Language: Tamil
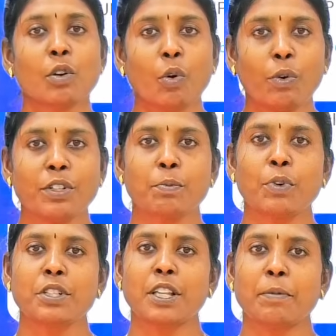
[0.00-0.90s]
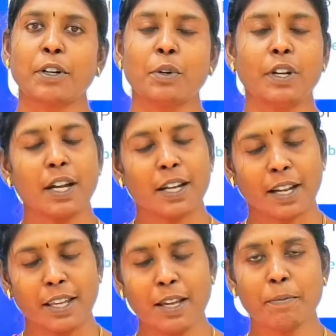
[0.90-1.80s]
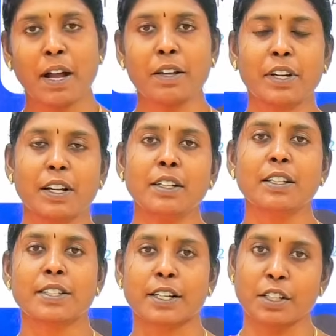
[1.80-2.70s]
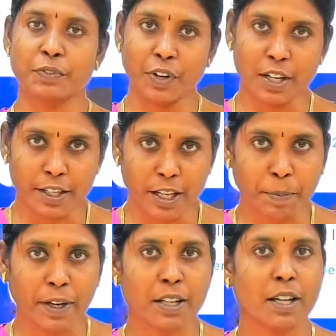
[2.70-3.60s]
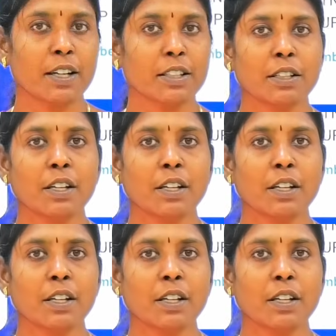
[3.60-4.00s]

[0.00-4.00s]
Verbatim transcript: கோர்ஸ் முடிச்சது மட்டும் இல்லை நிறைய மாணவர்கள் சக்ஸஸ்ஃபுல்லாக கிளியர் பண்ணியிருக்காங்க